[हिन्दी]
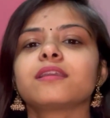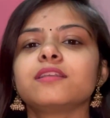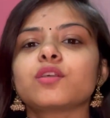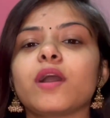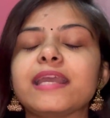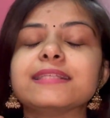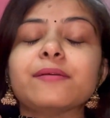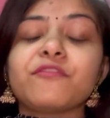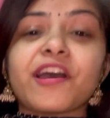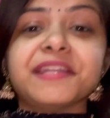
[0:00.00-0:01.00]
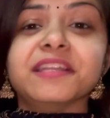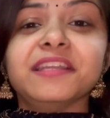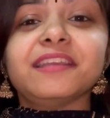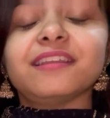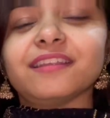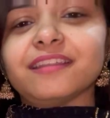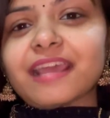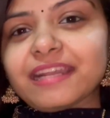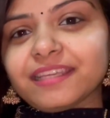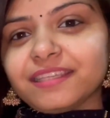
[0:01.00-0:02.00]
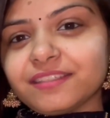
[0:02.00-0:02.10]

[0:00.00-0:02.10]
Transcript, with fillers: सो गाइज आई एम फाइनली रेडी